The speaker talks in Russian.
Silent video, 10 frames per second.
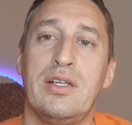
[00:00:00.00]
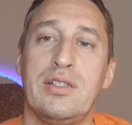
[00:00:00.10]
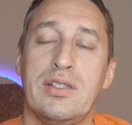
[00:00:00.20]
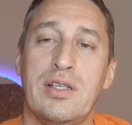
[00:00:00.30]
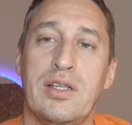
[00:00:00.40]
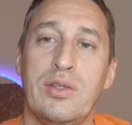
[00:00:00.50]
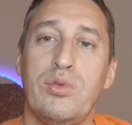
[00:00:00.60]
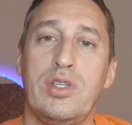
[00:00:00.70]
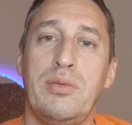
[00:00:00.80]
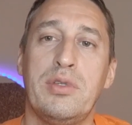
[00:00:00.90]
Э,
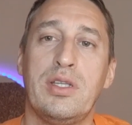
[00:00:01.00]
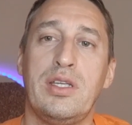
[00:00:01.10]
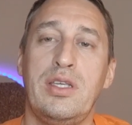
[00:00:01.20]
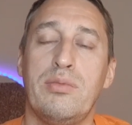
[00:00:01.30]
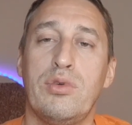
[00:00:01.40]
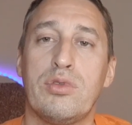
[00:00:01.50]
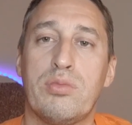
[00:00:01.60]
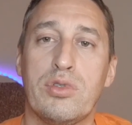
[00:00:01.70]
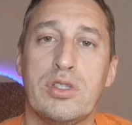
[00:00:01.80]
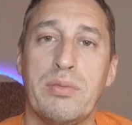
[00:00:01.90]
ну, именно они могут
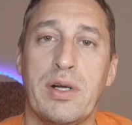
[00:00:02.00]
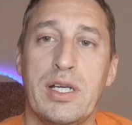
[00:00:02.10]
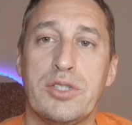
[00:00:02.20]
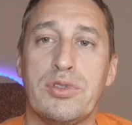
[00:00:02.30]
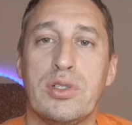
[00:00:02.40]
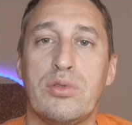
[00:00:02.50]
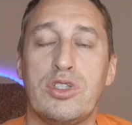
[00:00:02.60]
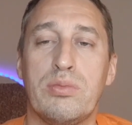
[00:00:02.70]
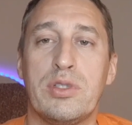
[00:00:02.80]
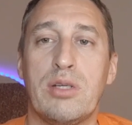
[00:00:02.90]
просто показывать
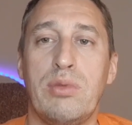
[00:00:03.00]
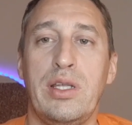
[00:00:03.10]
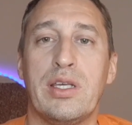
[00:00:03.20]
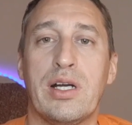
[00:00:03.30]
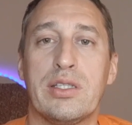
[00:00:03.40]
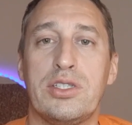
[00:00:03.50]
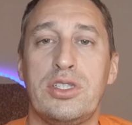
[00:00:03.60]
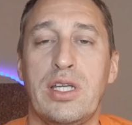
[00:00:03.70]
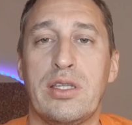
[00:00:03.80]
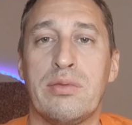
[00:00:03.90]
текущее потребление, как-то
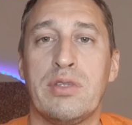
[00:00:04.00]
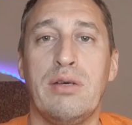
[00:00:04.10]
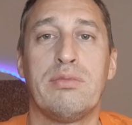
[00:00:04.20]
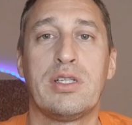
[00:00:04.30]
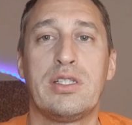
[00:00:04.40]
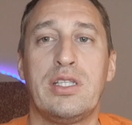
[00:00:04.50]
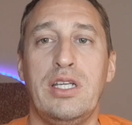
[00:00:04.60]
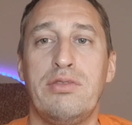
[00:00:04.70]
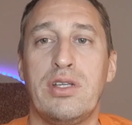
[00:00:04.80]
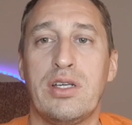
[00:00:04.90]
считать. Там
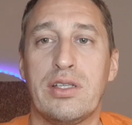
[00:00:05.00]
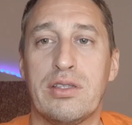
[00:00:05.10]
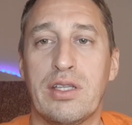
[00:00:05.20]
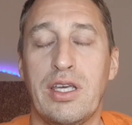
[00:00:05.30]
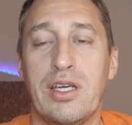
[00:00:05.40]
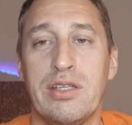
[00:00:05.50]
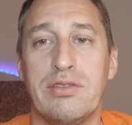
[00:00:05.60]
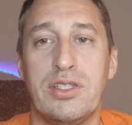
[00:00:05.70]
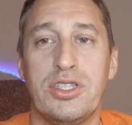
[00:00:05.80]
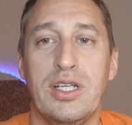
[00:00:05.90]
многотарифных таких я не
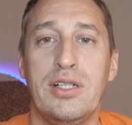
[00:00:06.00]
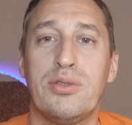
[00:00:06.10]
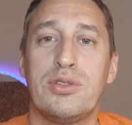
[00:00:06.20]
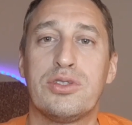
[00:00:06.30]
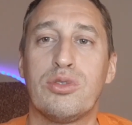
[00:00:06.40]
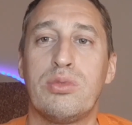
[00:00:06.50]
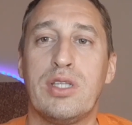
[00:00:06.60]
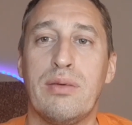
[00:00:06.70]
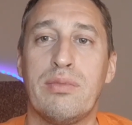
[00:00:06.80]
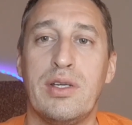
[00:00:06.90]
встречал, то есть чтобы
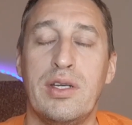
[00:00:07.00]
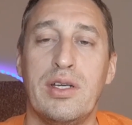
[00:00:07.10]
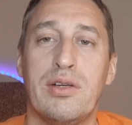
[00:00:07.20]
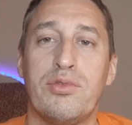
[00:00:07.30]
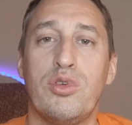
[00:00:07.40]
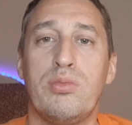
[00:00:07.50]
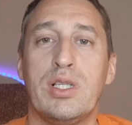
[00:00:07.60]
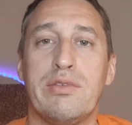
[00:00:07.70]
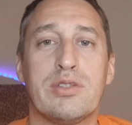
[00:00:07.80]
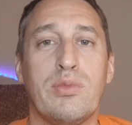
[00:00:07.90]
там в нем
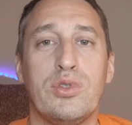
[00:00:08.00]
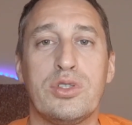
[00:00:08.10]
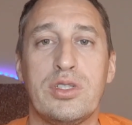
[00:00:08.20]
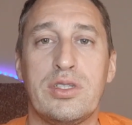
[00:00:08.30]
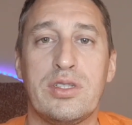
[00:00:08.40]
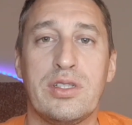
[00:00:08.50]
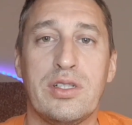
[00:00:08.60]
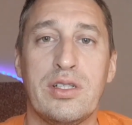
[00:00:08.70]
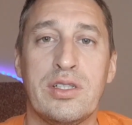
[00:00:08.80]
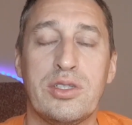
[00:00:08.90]
была возможность
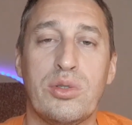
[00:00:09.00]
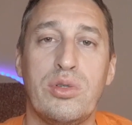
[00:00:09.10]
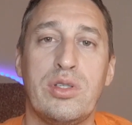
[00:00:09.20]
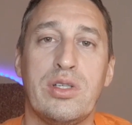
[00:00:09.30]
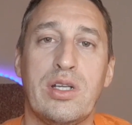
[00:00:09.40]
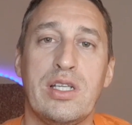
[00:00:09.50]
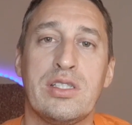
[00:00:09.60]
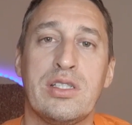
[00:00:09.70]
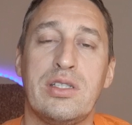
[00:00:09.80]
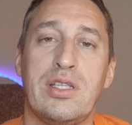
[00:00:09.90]
настроить
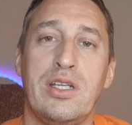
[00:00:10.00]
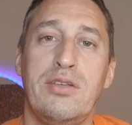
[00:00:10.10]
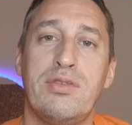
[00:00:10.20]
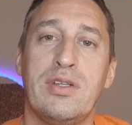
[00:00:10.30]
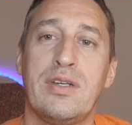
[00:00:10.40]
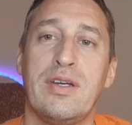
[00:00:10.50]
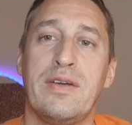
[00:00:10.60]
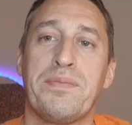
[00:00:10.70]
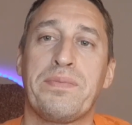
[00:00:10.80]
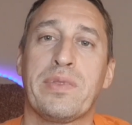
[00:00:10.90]
разные тарифы
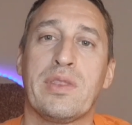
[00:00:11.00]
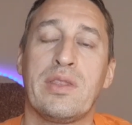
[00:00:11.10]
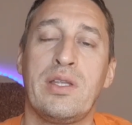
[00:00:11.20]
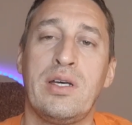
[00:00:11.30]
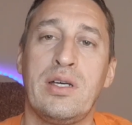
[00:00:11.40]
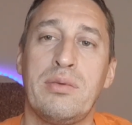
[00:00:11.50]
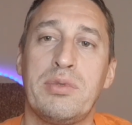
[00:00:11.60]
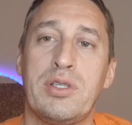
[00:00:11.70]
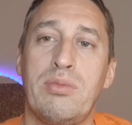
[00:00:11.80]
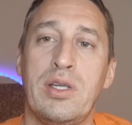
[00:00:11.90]
на
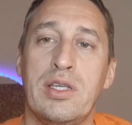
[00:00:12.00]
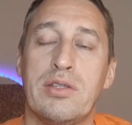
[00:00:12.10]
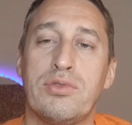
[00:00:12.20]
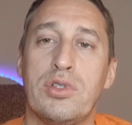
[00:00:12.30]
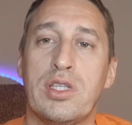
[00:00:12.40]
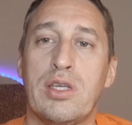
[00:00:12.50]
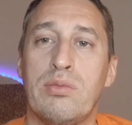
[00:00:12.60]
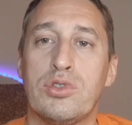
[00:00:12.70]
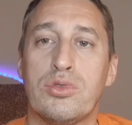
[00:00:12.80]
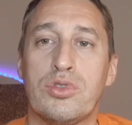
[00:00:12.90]
потребление. Это все-таки
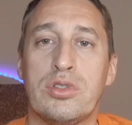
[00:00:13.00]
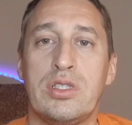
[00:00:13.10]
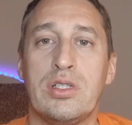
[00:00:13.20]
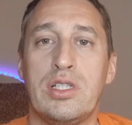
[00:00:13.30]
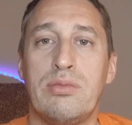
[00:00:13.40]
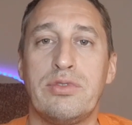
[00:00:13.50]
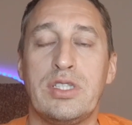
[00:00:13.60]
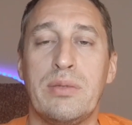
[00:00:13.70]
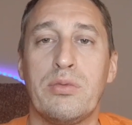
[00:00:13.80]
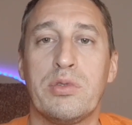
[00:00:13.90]
можно уже сделать либо в
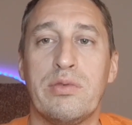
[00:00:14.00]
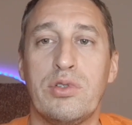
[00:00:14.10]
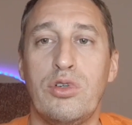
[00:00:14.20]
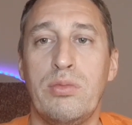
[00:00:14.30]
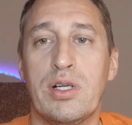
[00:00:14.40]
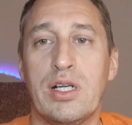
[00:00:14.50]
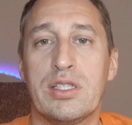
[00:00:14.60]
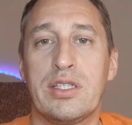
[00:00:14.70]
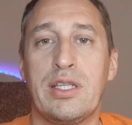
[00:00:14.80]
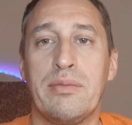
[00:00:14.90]
системе новодома
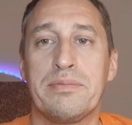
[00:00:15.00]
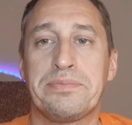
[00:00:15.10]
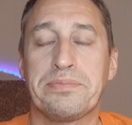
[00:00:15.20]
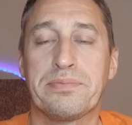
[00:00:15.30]
как-то там,